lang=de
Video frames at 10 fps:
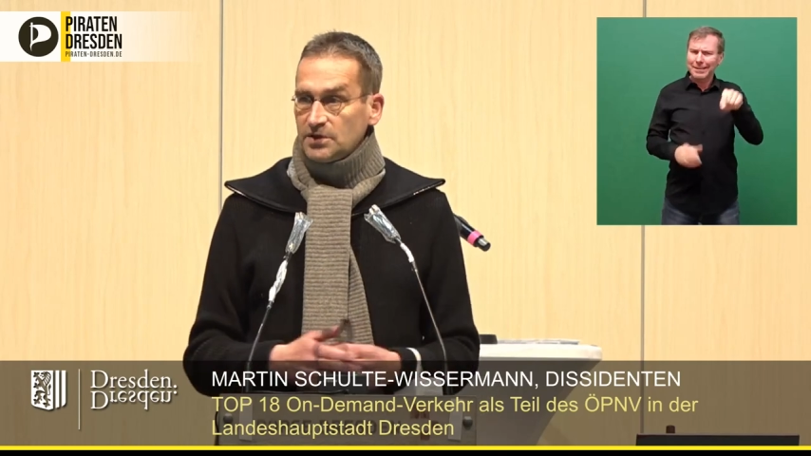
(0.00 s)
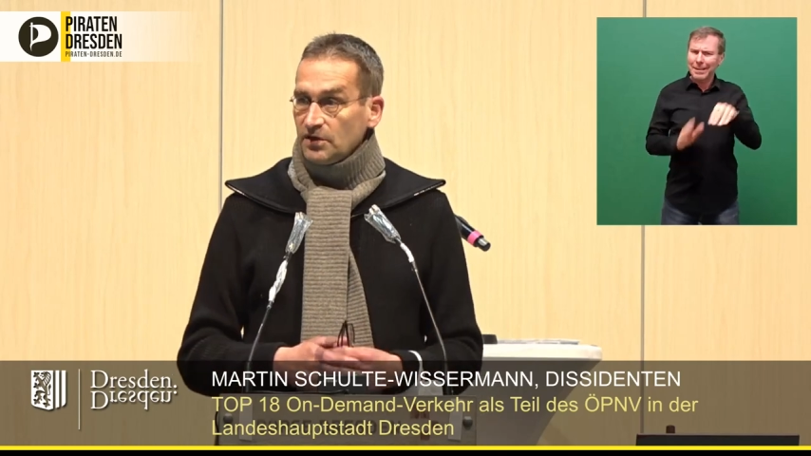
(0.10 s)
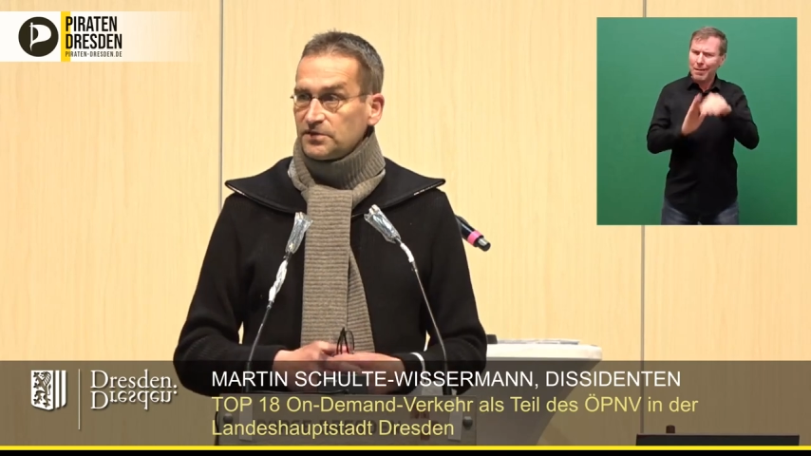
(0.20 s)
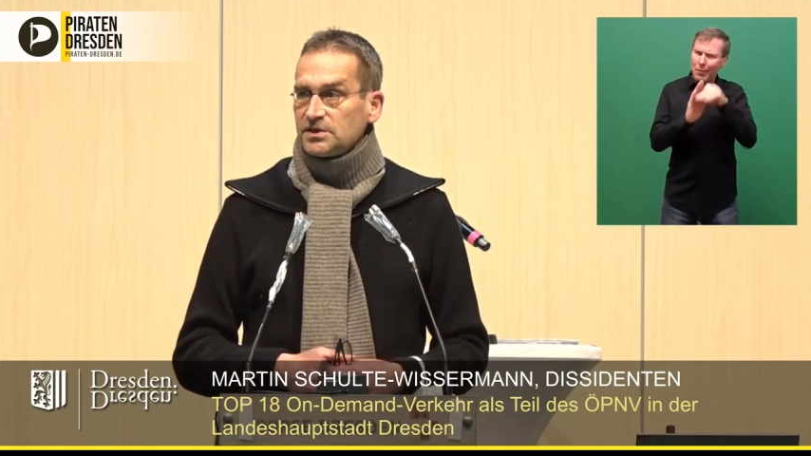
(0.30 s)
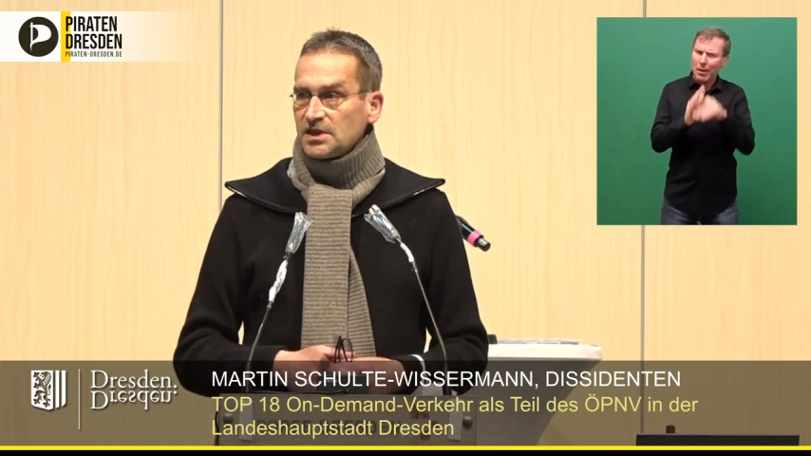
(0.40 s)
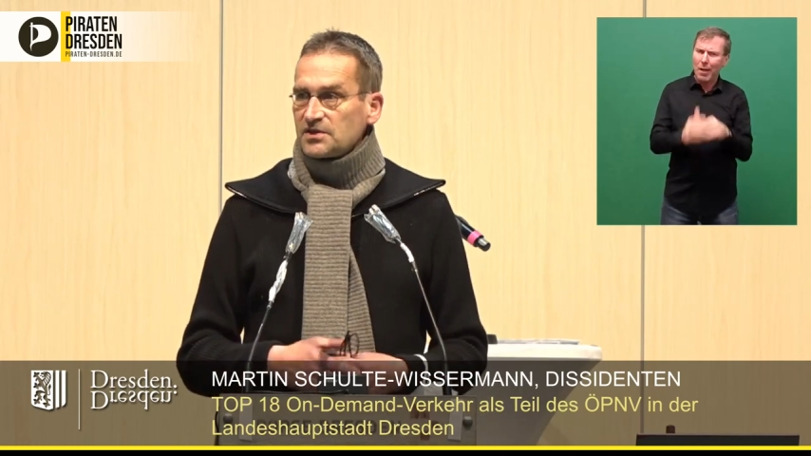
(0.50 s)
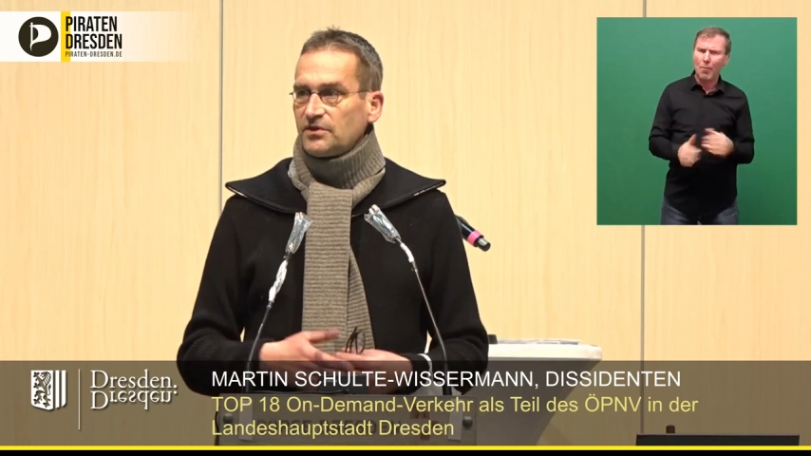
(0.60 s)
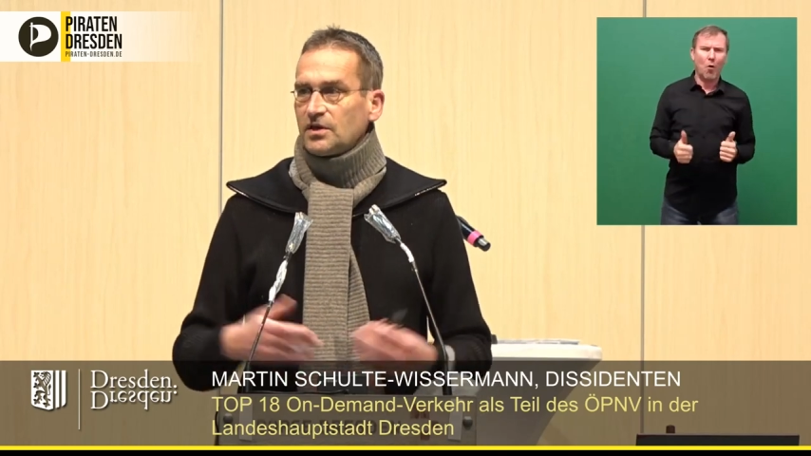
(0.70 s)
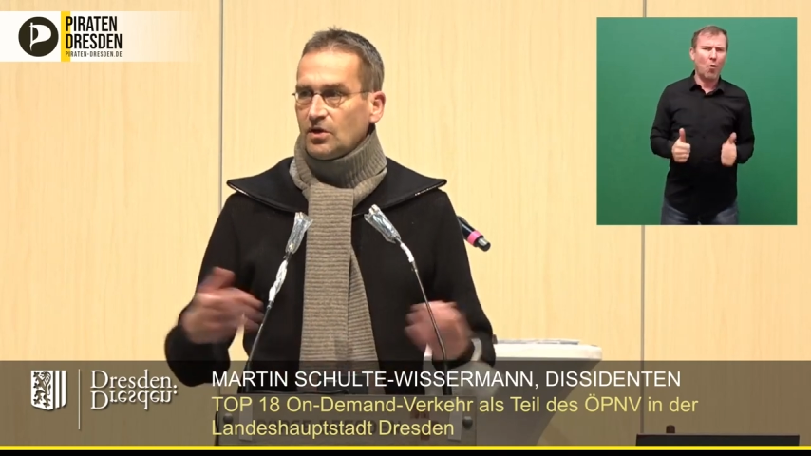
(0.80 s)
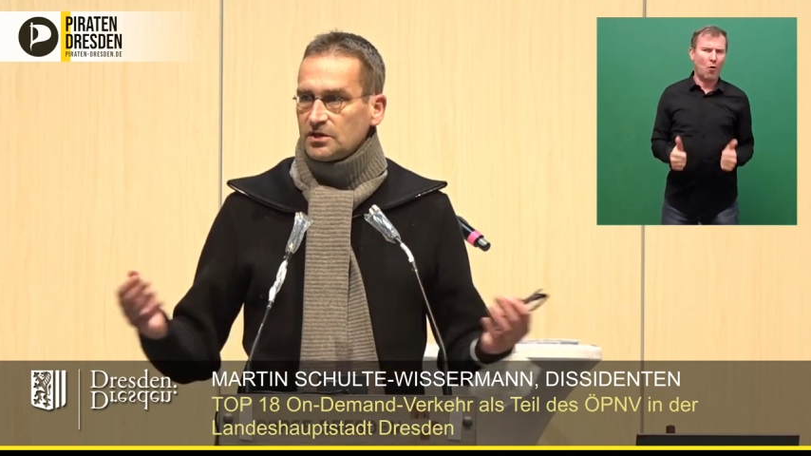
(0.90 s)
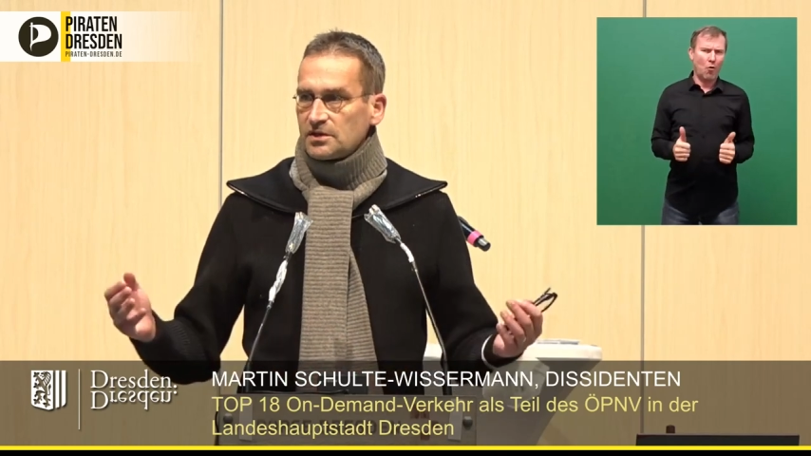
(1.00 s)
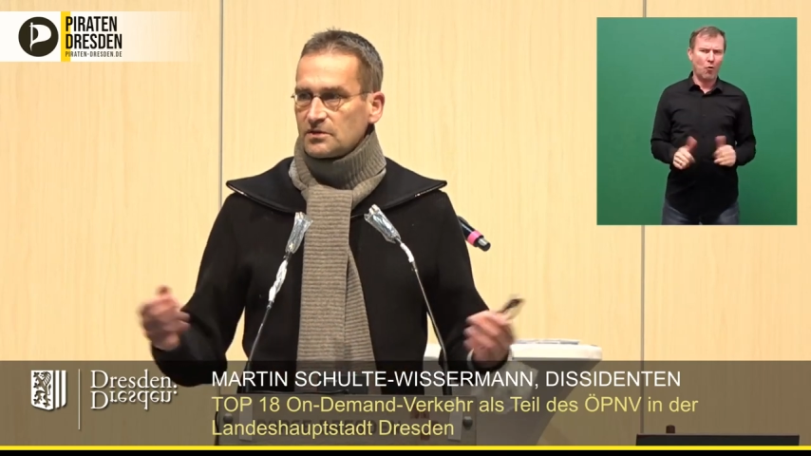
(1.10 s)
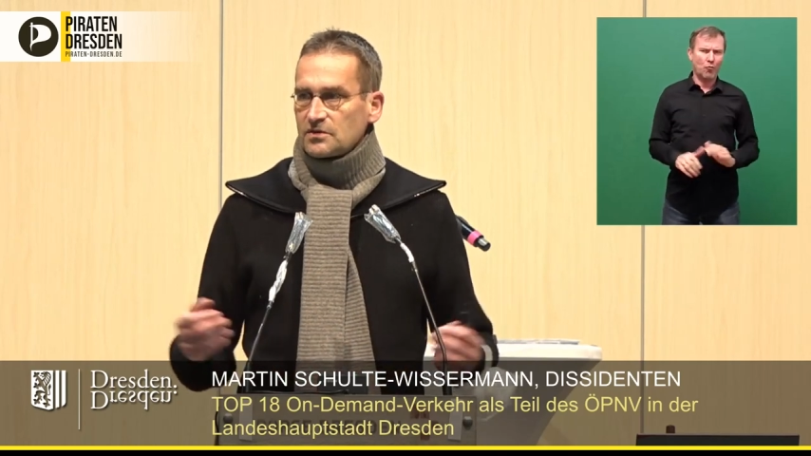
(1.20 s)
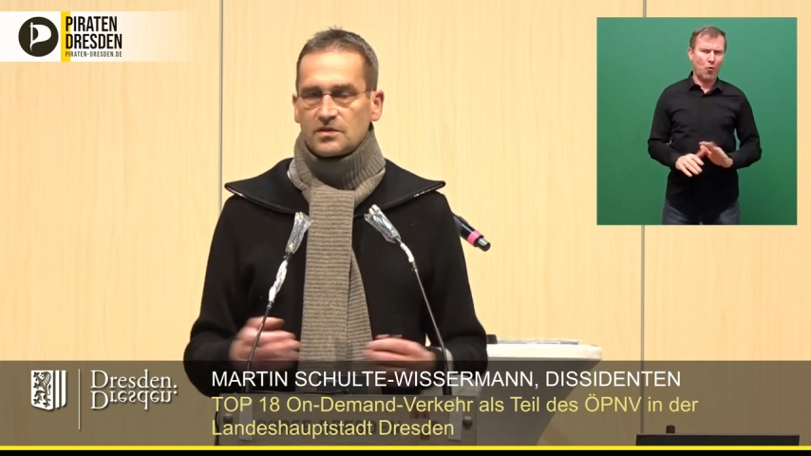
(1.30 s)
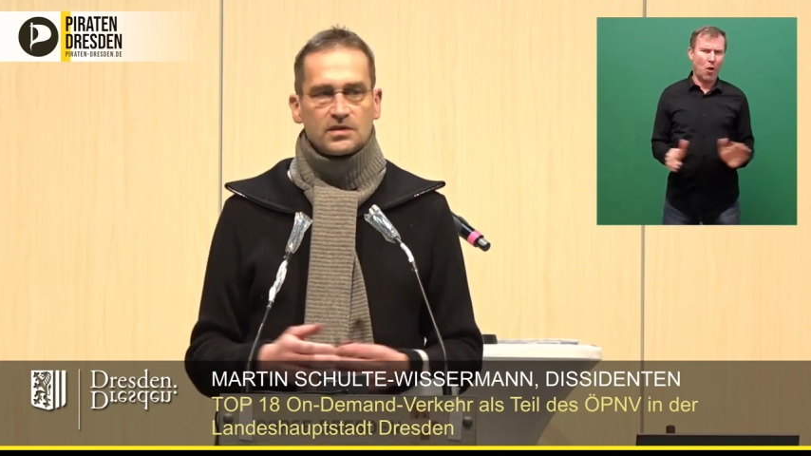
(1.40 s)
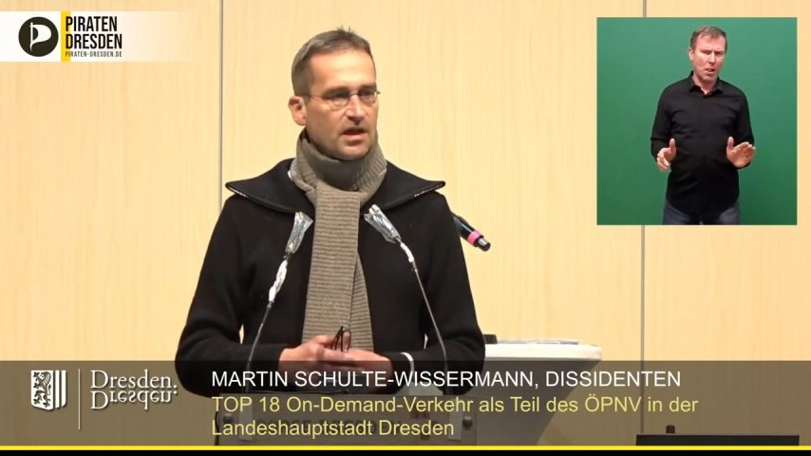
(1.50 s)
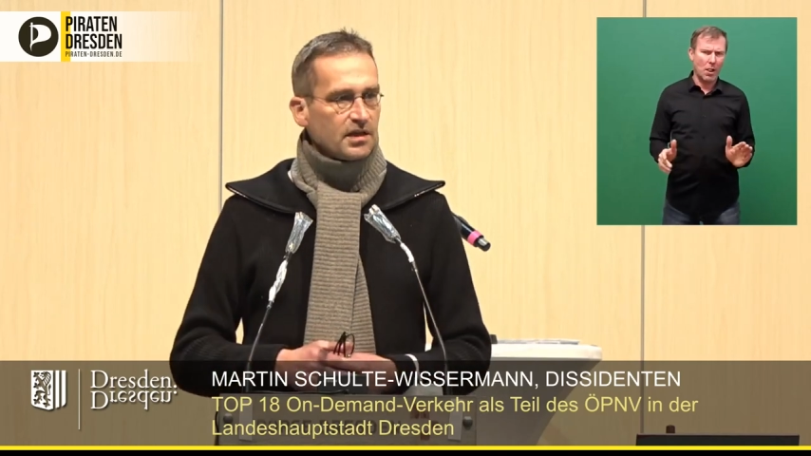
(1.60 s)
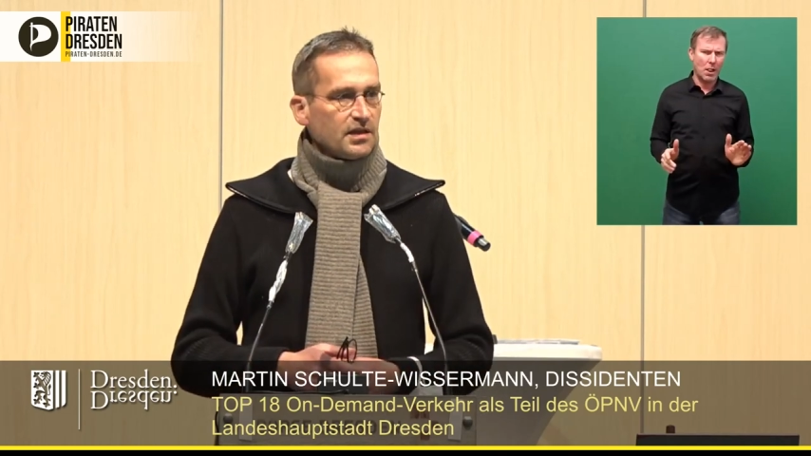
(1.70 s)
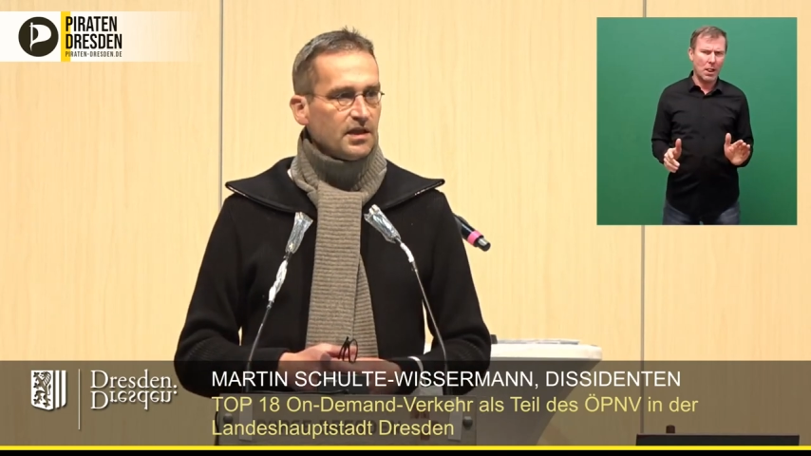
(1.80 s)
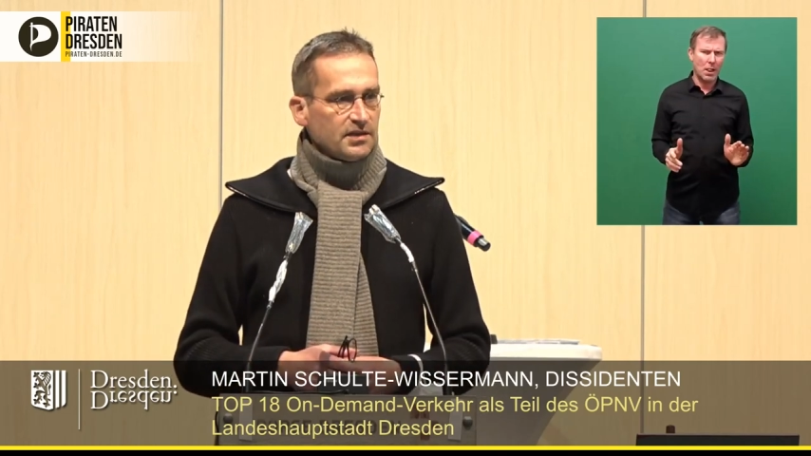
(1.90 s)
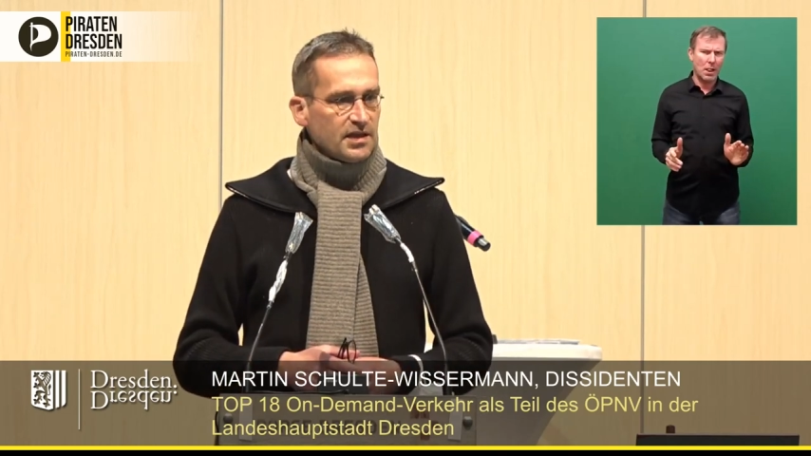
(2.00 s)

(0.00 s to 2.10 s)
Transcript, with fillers: ich hoffe, dass wir heute sozusagen